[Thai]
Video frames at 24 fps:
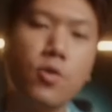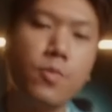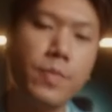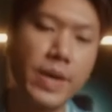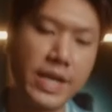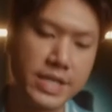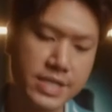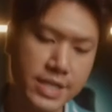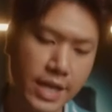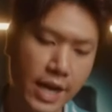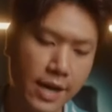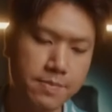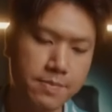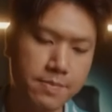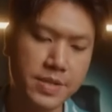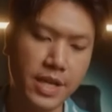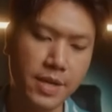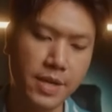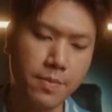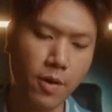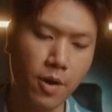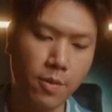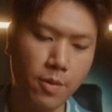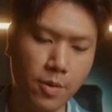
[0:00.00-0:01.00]
ละเอียดเกี่ยว
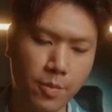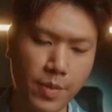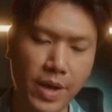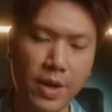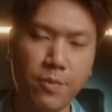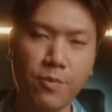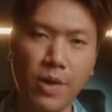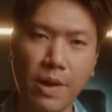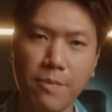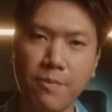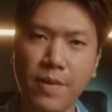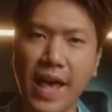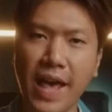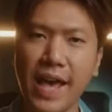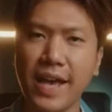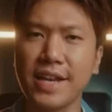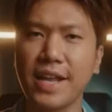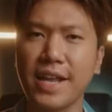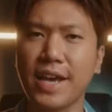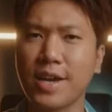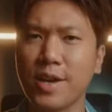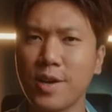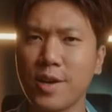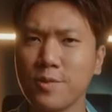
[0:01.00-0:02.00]
กับตัว Lumix
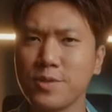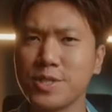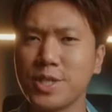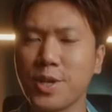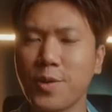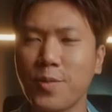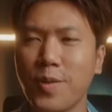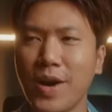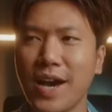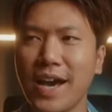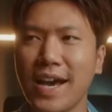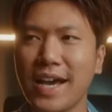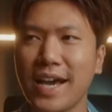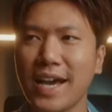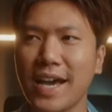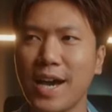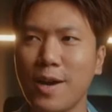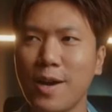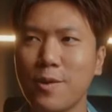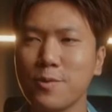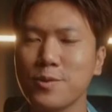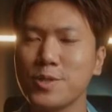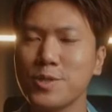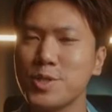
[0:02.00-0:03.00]
S9 ในลัก
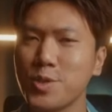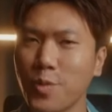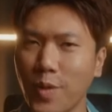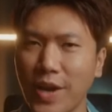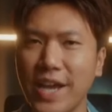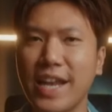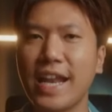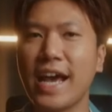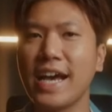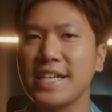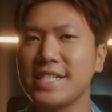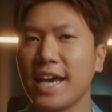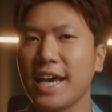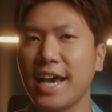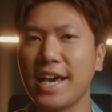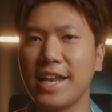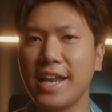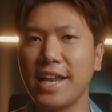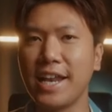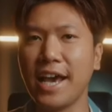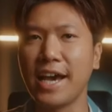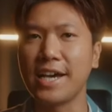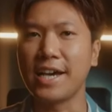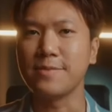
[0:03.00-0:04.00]
ษณะรีวิวเชิง
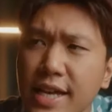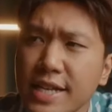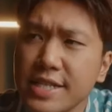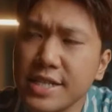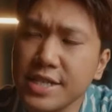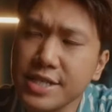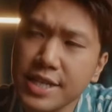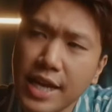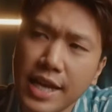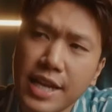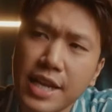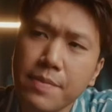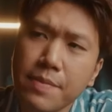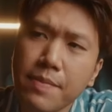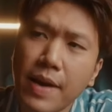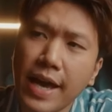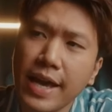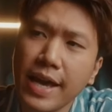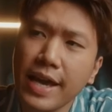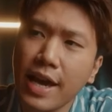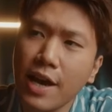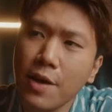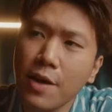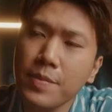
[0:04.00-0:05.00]
ลึกนะครับผม
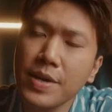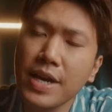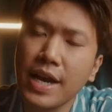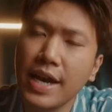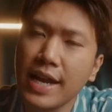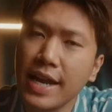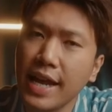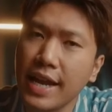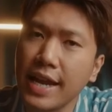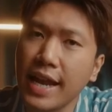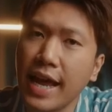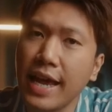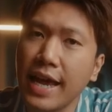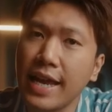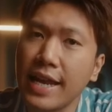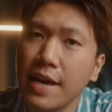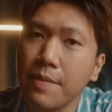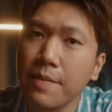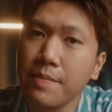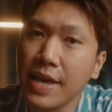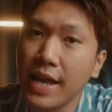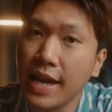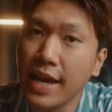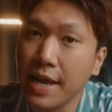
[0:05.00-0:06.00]
ในช่อง
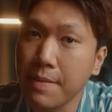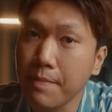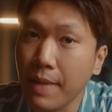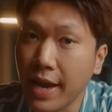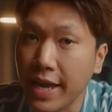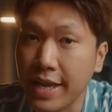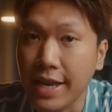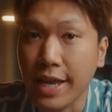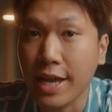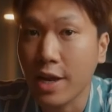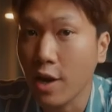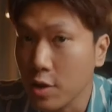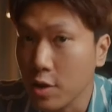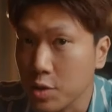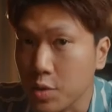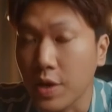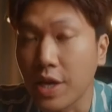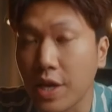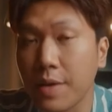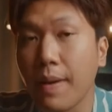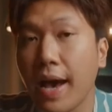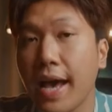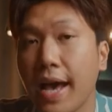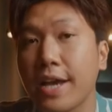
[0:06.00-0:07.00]
YouTube ของ Zoom
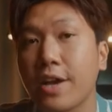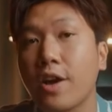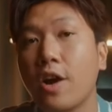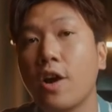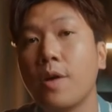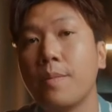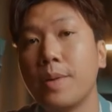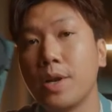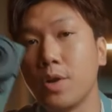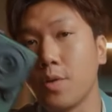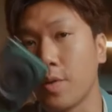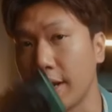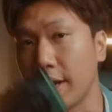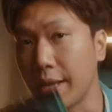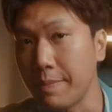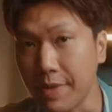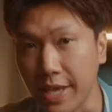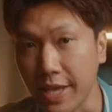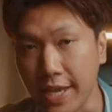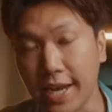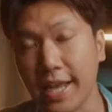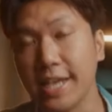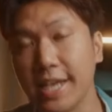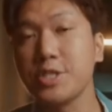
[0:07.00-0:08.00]
Camera นะครับผม
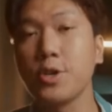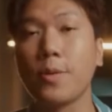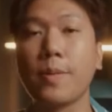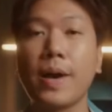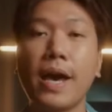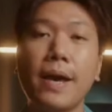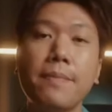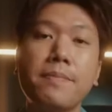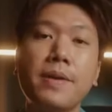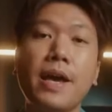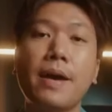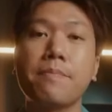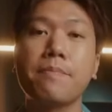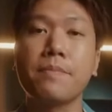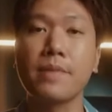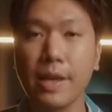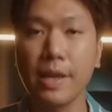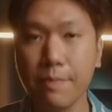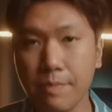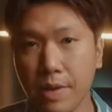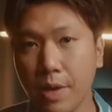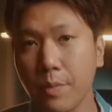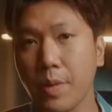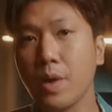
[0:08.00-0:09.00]
ก็มีรีวิว
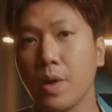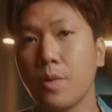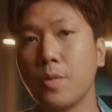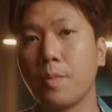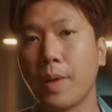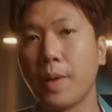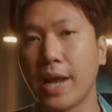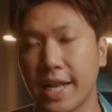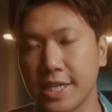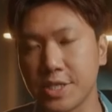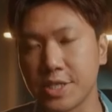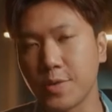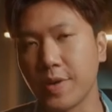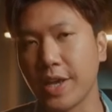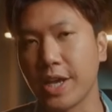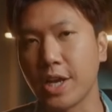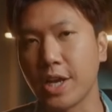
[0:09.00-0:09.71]
ของตัว Lumix